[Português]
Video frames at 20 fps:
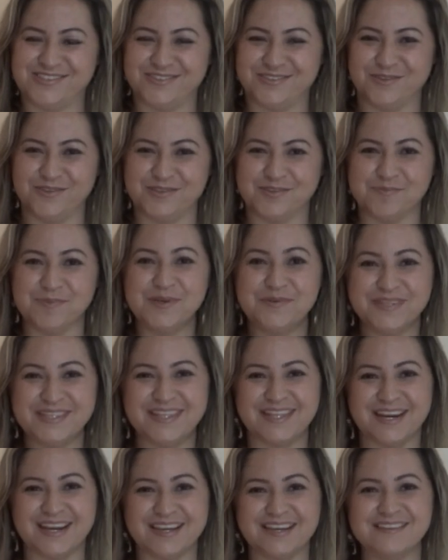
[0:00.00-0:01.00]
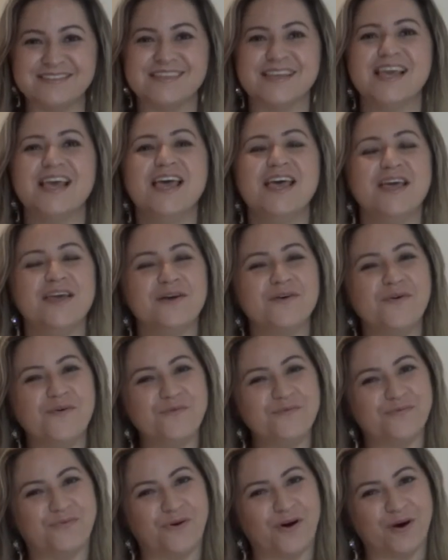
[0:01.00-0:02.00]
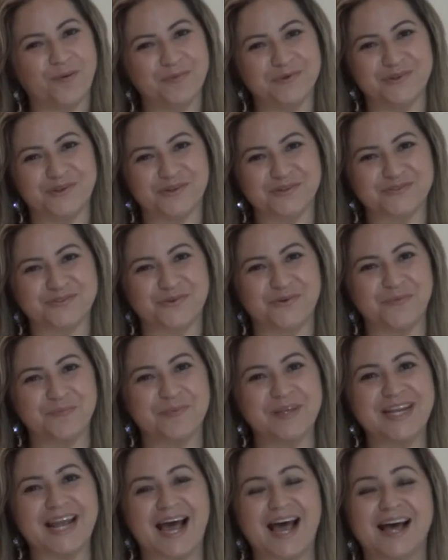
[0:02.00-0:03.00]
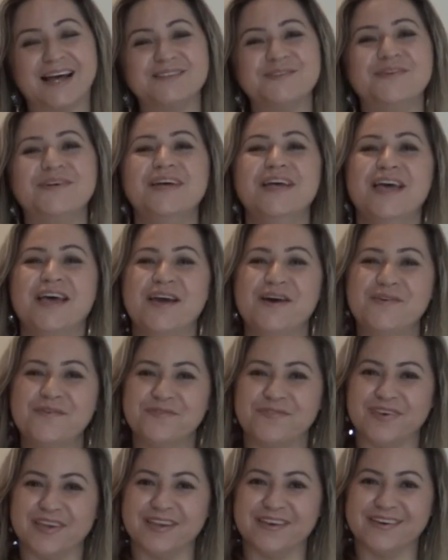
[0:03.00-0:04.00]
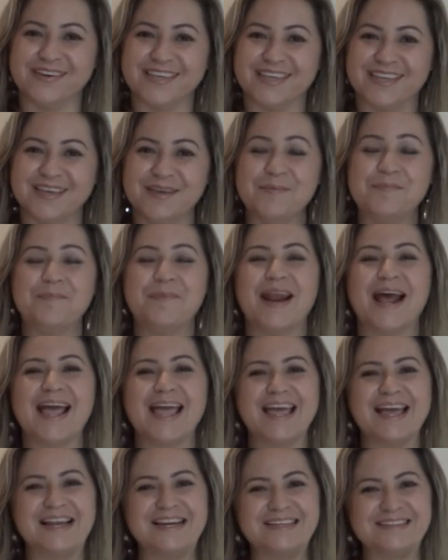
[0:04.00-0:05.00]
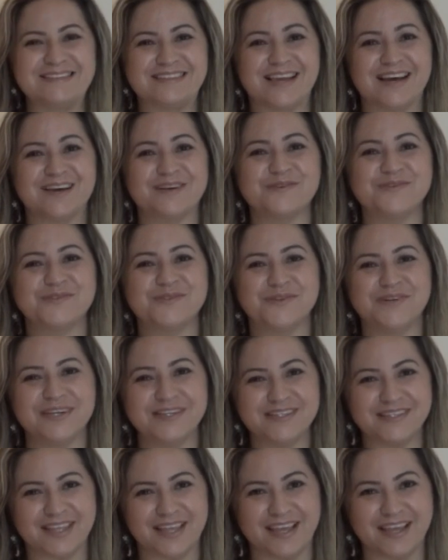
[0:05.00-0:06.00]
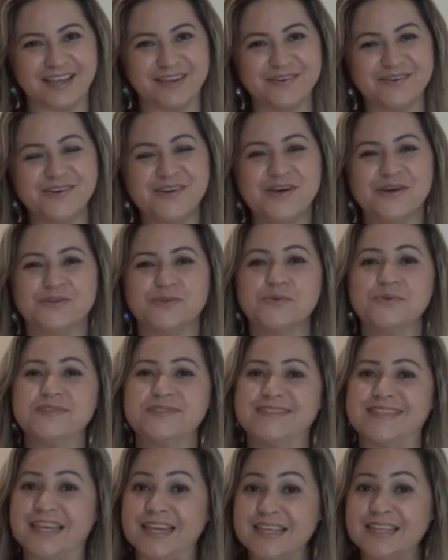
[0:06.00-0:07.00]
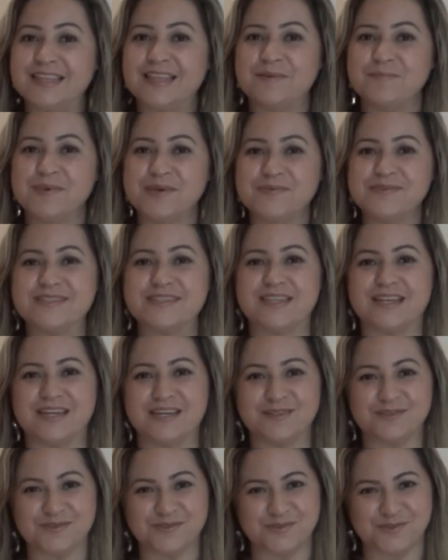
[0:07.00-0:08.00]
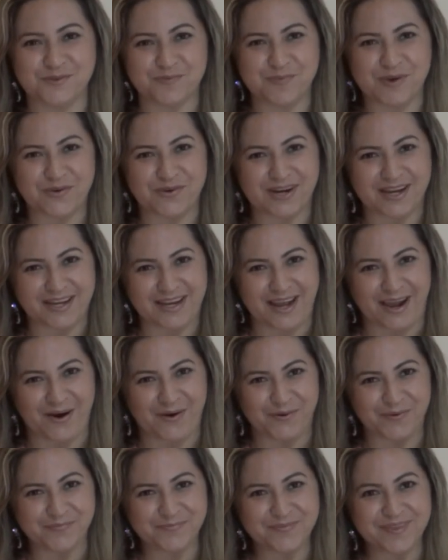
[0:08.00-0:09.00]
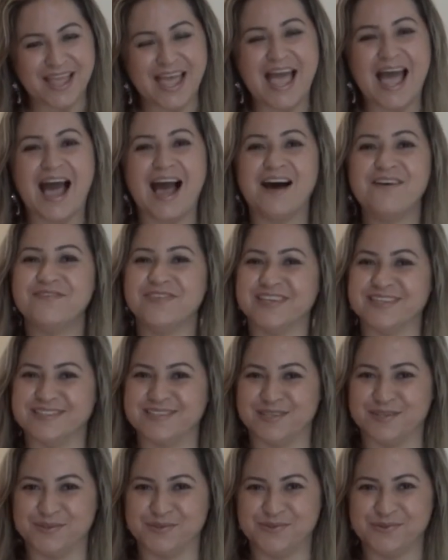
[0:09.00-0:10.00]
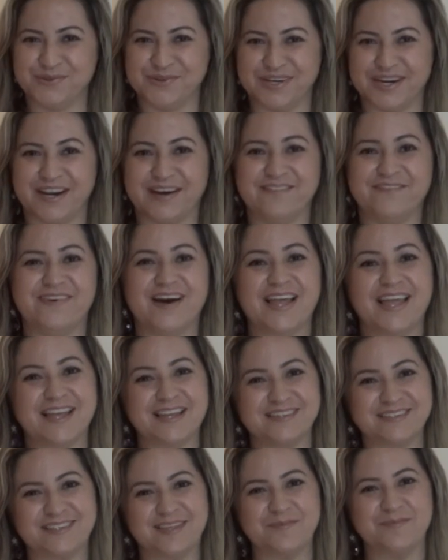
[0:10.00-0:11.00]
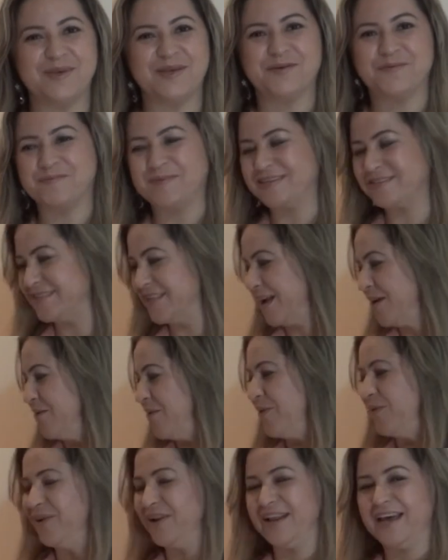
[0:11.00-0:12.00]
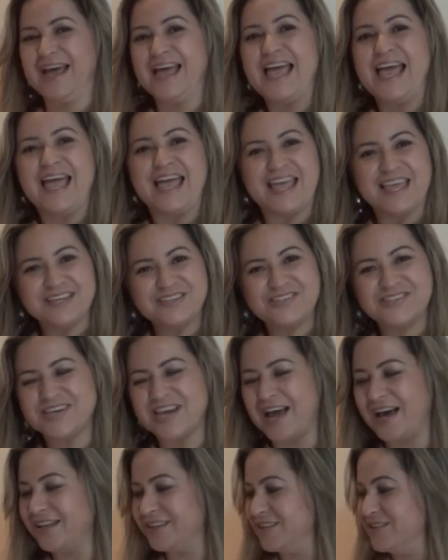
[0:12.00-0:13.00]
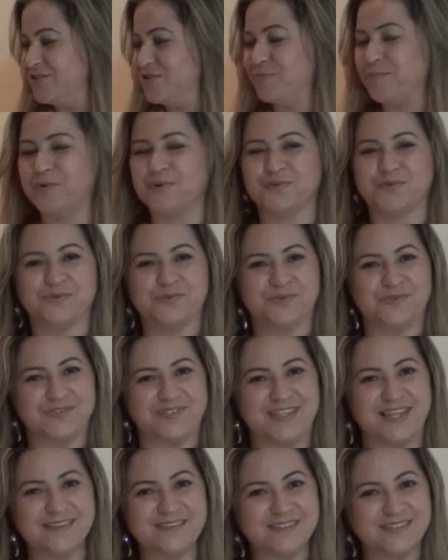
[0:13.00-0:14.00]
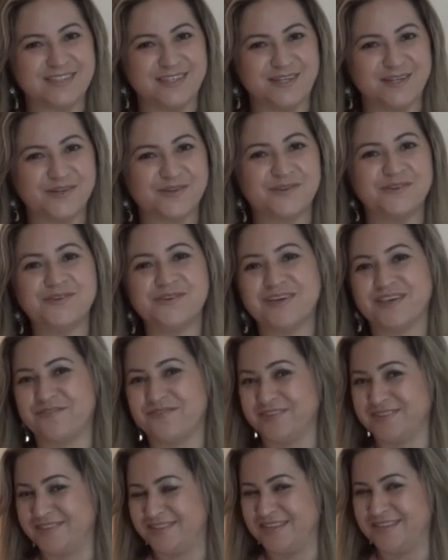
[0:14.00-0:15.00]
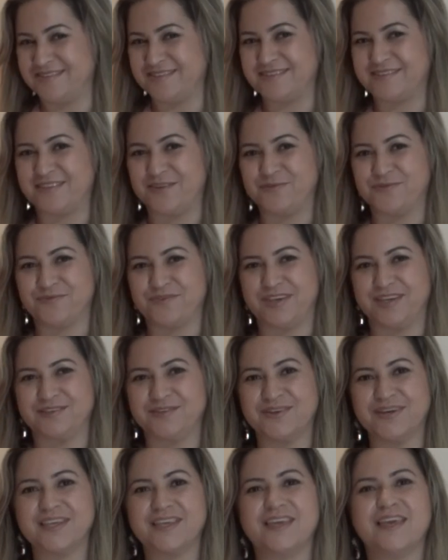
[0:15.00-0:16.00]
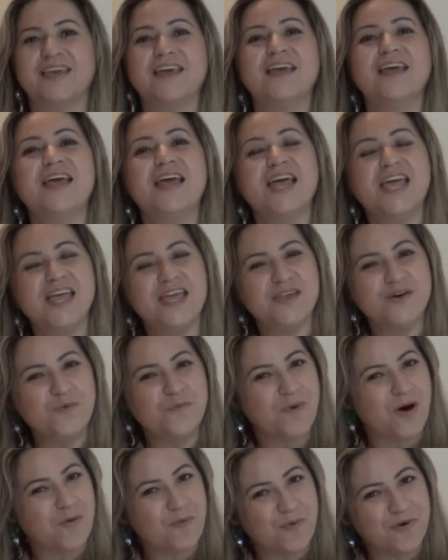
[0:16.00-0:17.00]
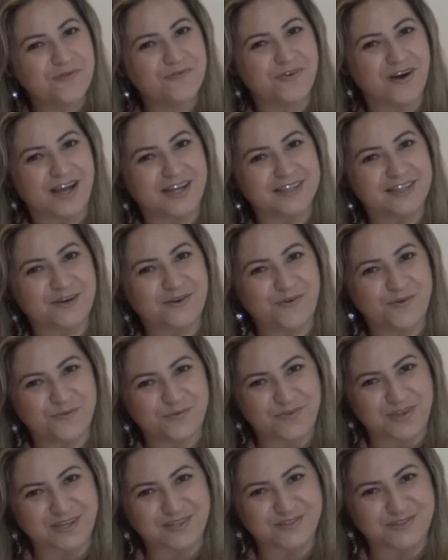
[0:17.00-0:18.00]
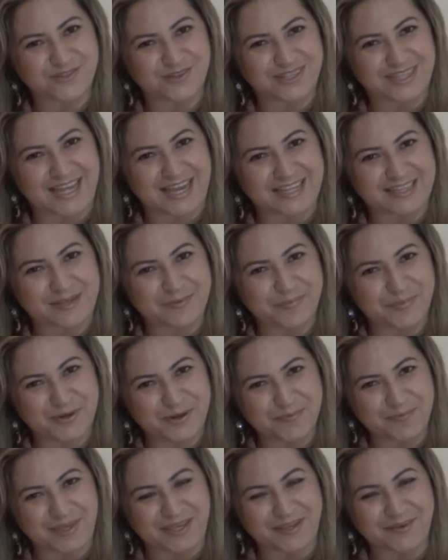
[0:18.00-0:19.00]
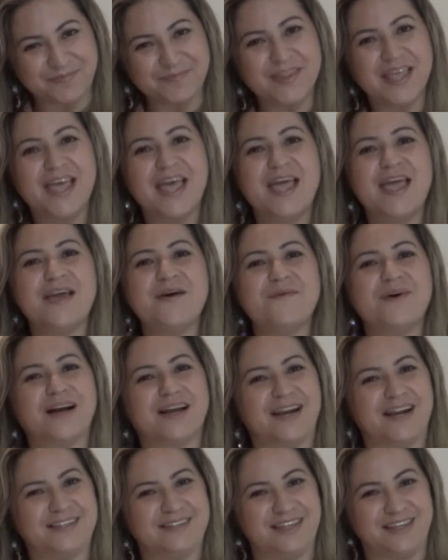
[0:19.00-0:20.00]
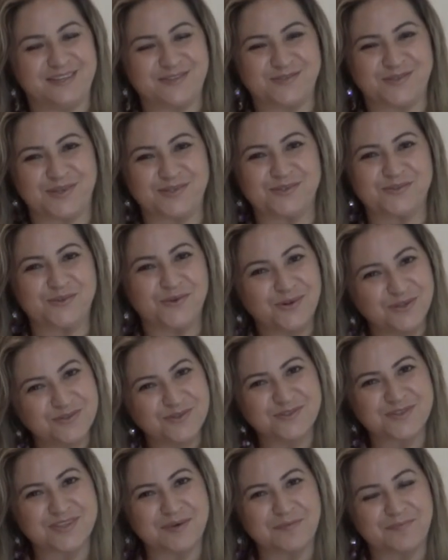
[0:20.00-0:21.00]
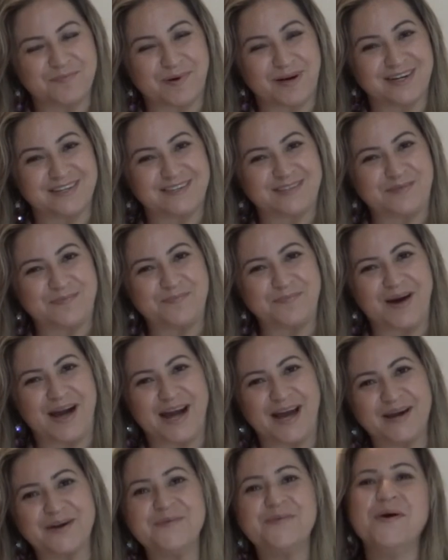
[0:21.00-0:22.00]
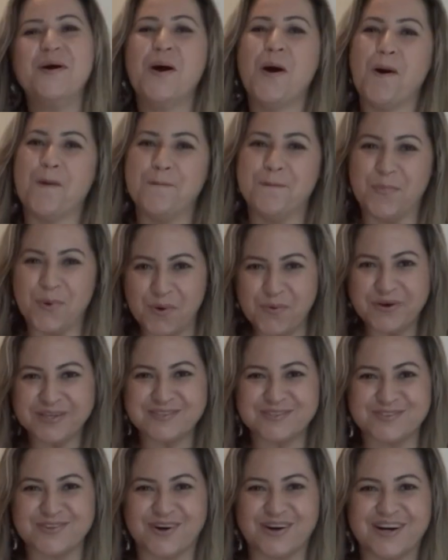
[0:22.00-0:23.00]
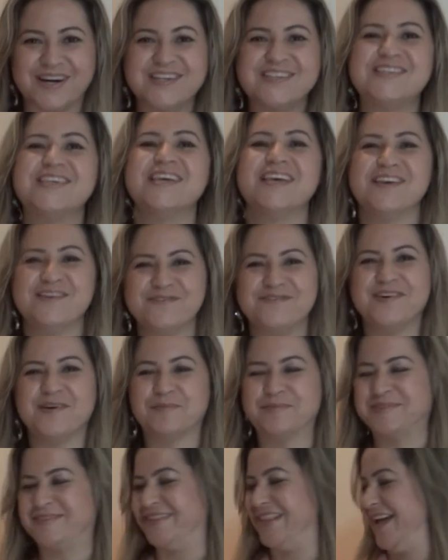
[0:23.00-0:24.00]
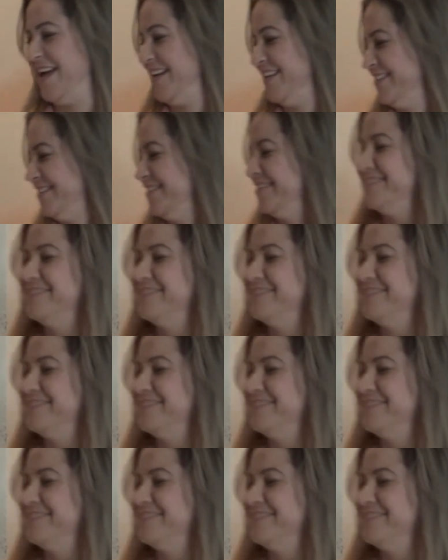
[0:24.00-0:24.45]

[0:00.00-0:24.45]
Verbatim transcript: de 2013 e conforme o nosso combinado, eu venho aqui para realizar o sorteio dos 30 mil inscritos no meu canal. A vencedora vai receber uma sacola recheada de produtos da Círculo, que vocês estão vendo aqui, e uma almofada confeccionada por mim. Eu agradeço a todos que participaram, boa sorte e vamos lá!